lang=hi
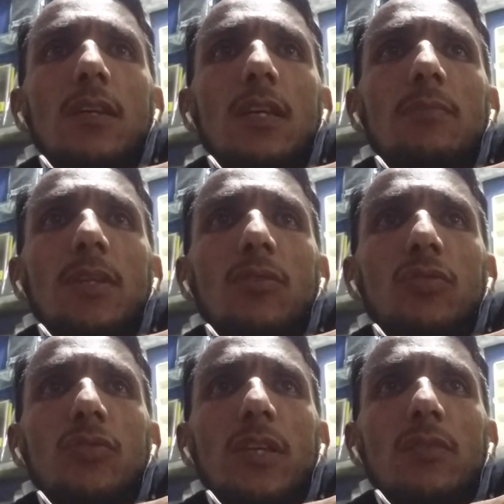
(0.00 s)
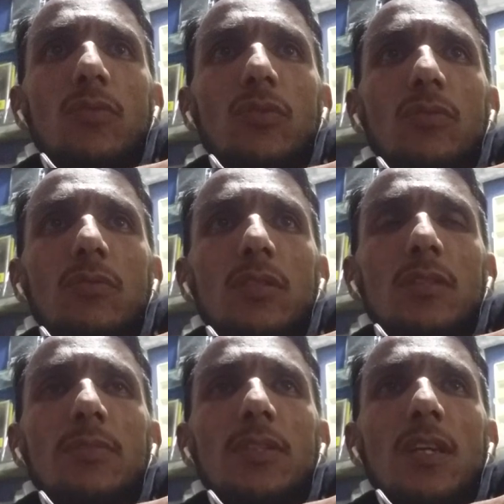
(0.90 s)
कैमरे को जो है वो
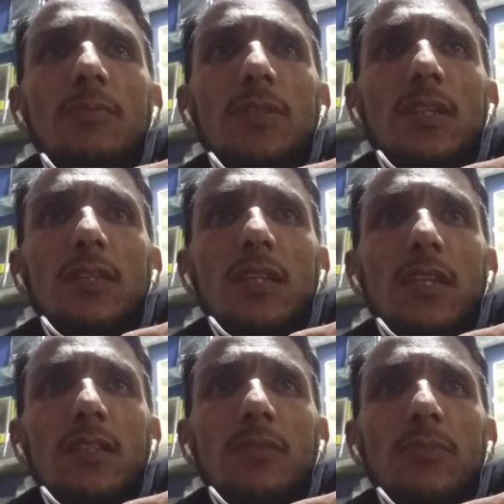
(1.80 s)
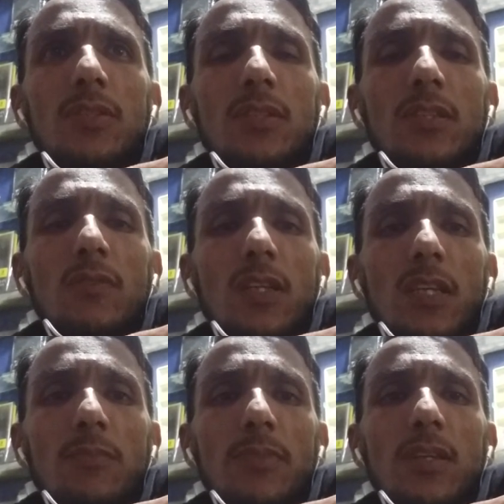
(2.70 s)
किसी भी जगह पे चले जाएं किसी मशीनरी
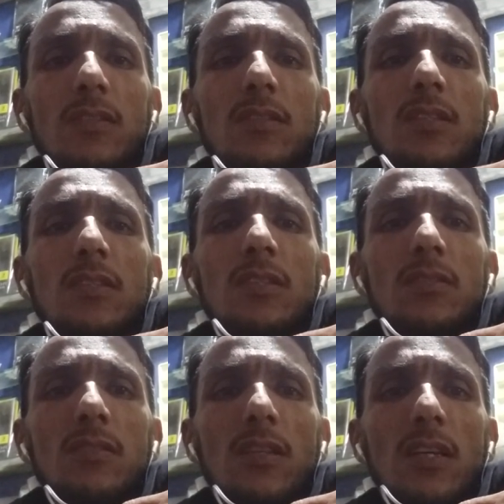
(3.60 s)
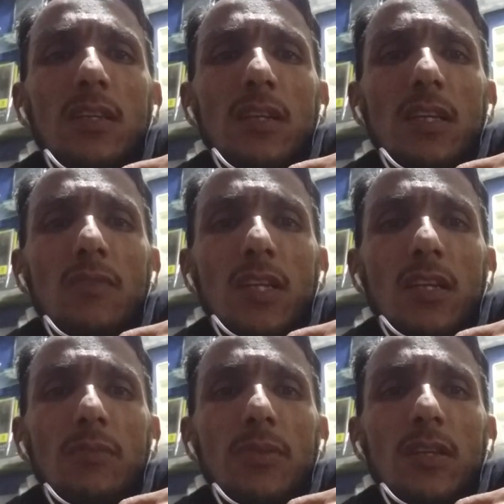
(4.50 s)
वाले के पास किसी सिलाई कढ़ाई
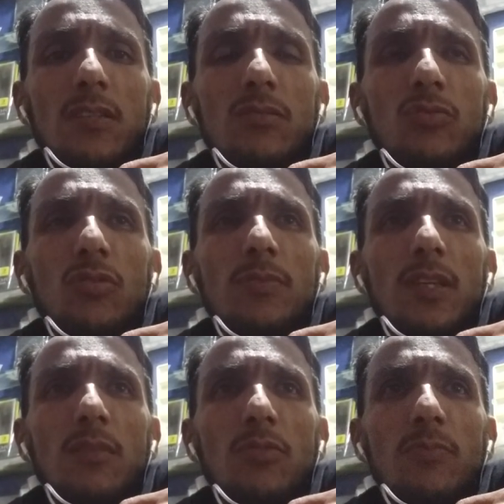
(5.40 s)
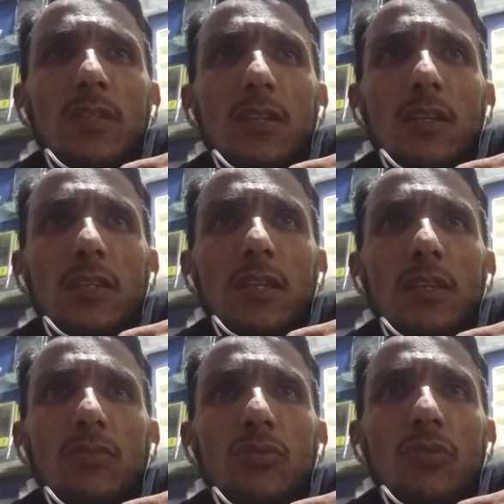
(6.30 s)
वाले के पास जो भी आपको बेहतर लगता
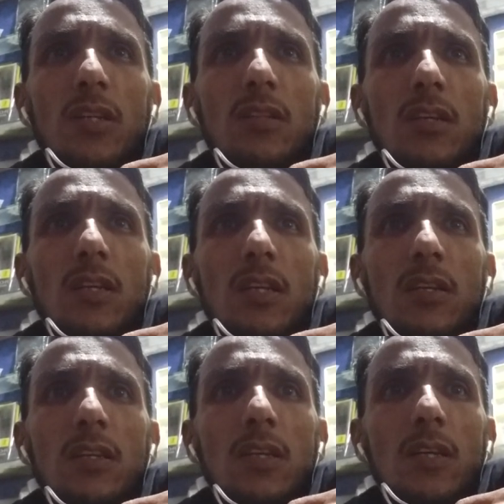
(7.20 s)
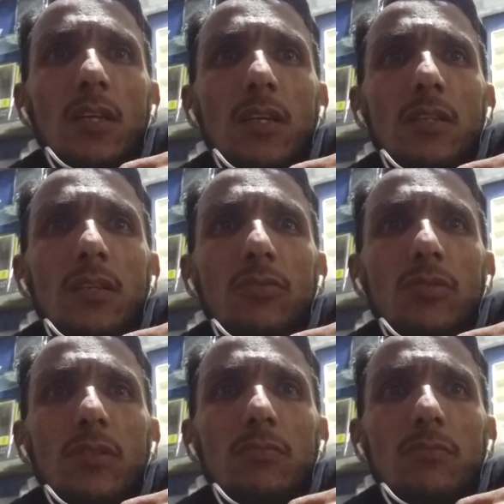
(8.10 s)
है कोई दुकानदार है या
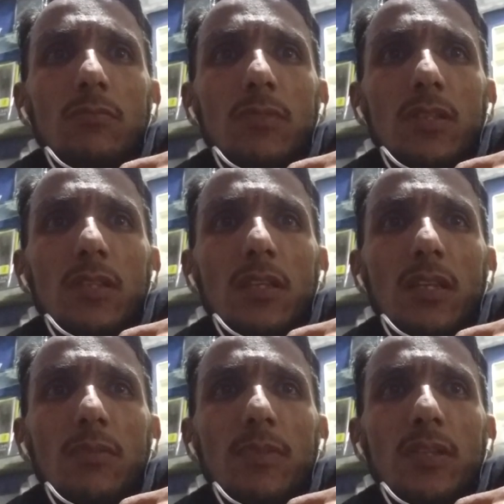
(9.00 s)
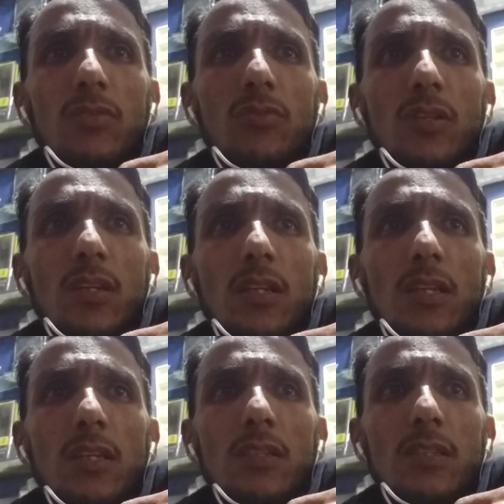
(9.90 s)
कोई मकसद है कि बड़ी दुकान
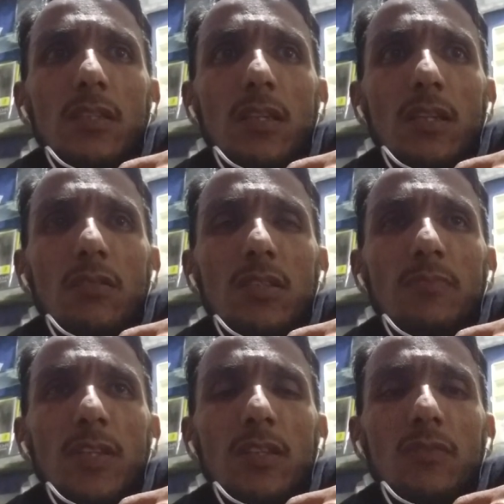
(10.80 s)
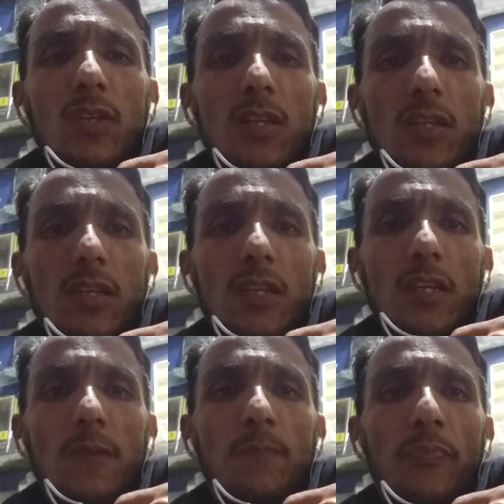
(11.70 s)
है जैसे कि कॉस्मेटिक्स वगैरह की
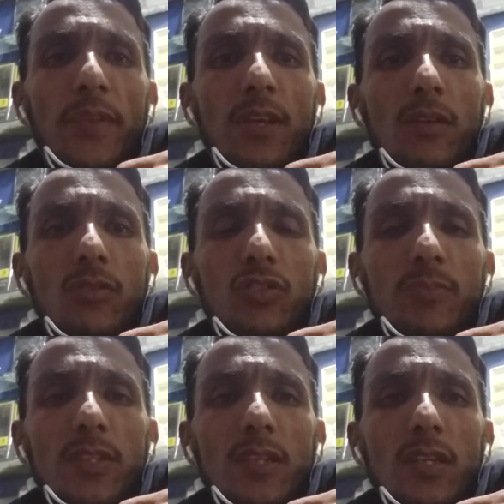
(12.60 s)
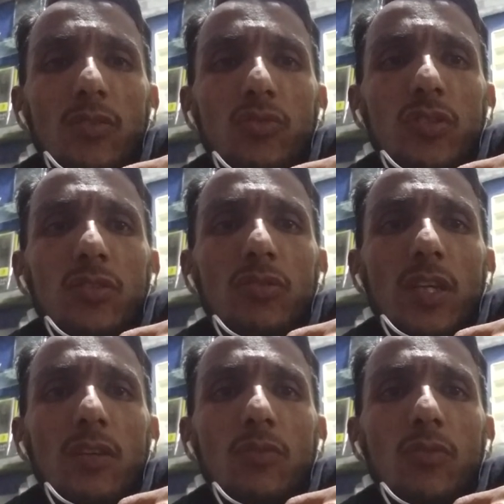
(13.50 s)
है उसमें जाके उसकी जो
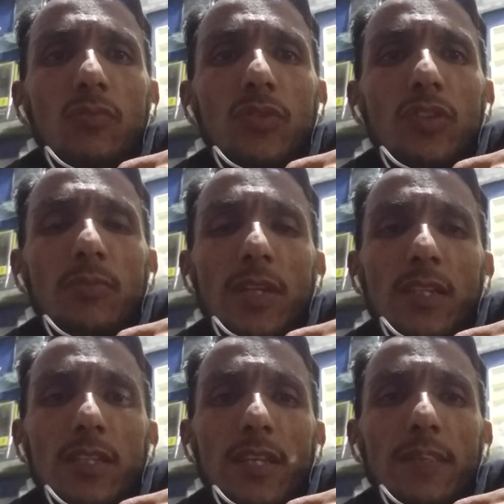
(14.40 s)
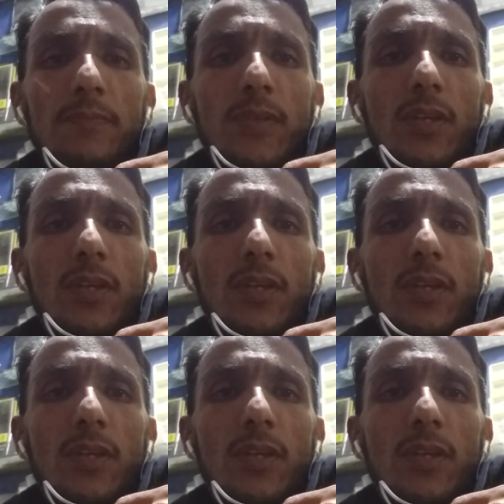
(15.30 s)
है वो वीडियो बनाते रहें